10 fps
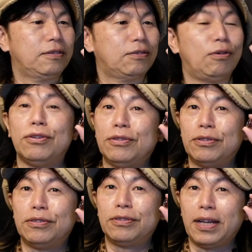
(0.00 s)
こういう
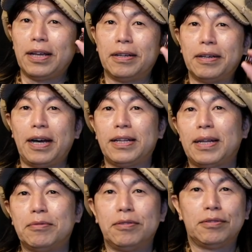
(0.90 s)
ね
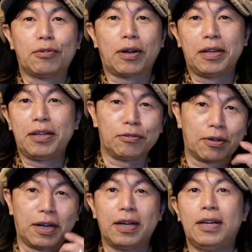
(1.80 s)
アイテムとかリングと
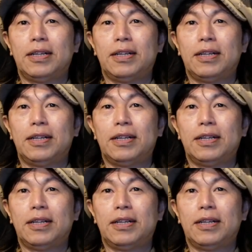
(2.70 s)
か